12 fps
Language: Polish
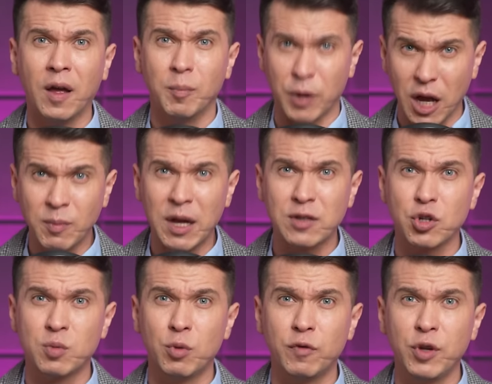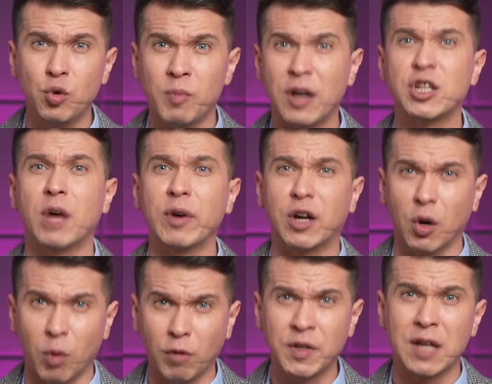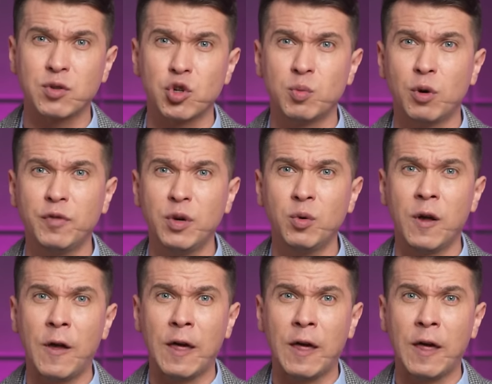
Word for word: premier coś mówił, marszałek Kołownia coś mówił?